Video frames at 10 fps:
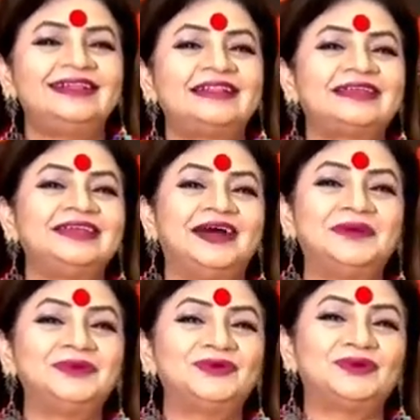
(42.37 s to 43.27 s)
ताकि
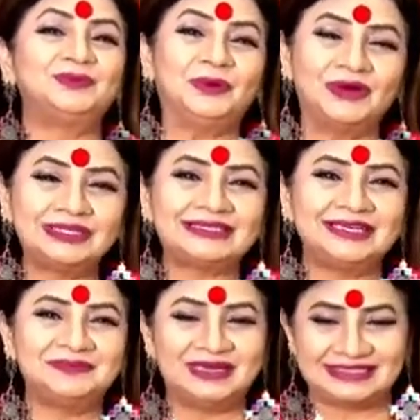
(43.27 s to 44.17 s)
हम उनको बहुत
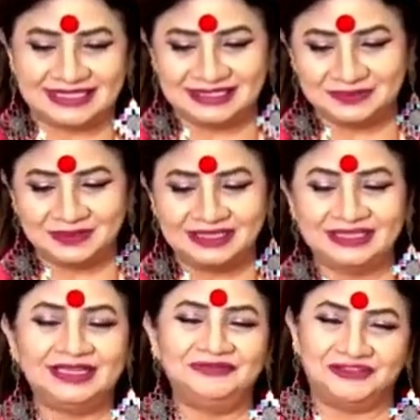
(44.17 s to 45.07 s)
सारी ब्लेसिंग्स भी दे
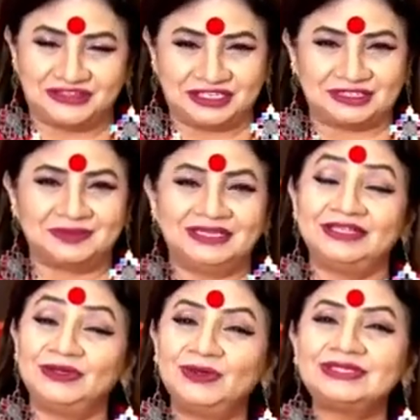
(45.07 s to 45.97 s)
दें विशेष भी दे
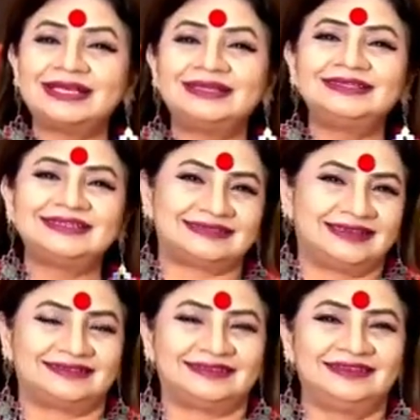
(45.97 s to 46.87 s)
दें और साथ के
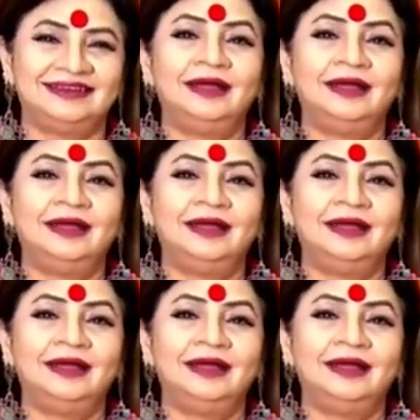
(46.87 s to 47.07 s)
साथ